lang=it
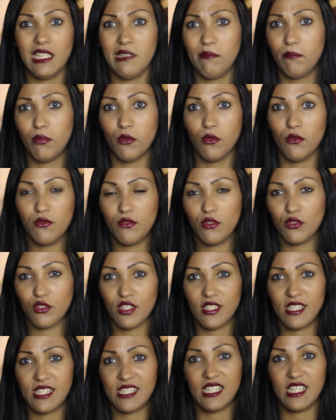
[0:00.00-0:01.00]
Il puff, non
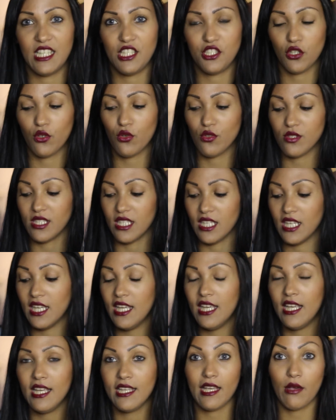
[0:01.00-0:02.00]
so se si dice così,
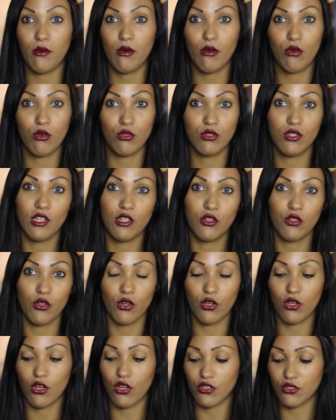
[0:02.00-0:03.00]
che è quel
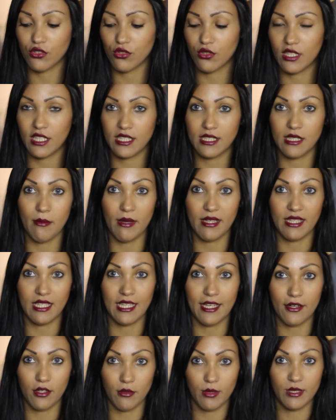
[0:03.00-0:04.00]
contenitore grosso che si mette
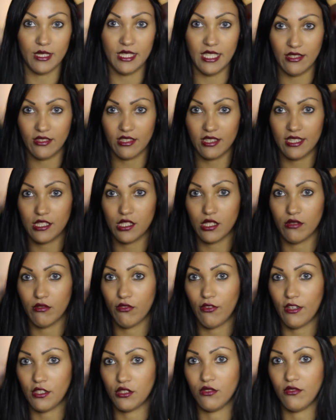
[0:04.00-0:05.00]
la roba dentro, adesso
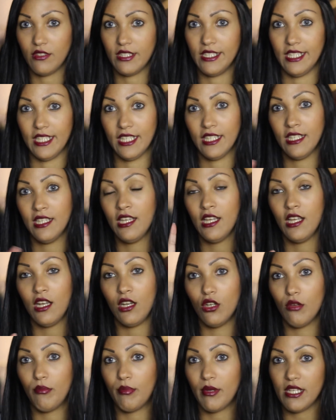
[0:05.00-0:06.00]
vi faccio vedere.
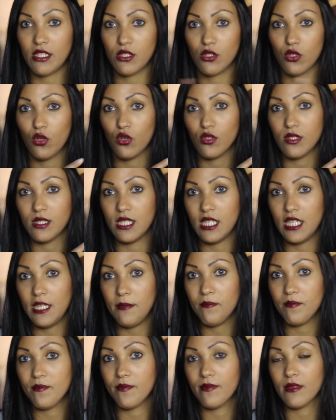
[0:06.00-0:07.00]
L'ho preso
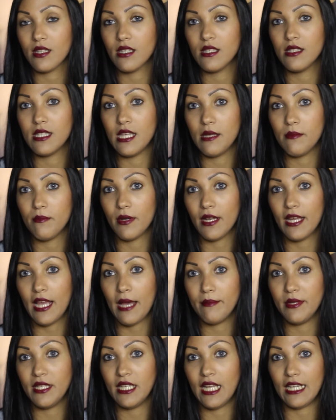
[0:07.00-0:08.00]
così, sempre
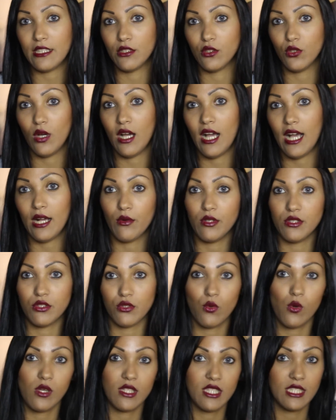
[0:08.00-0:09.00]
abbinato a
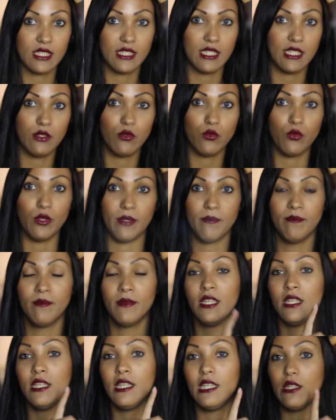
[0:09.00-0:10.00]
questo quadrettino qui
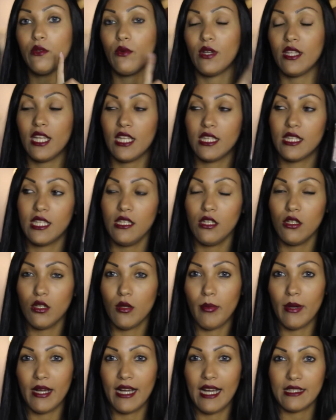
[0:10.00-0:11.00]
il quadrettino
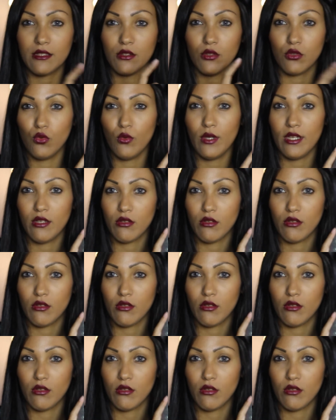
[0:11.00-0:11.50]
l'ho pagato 2,50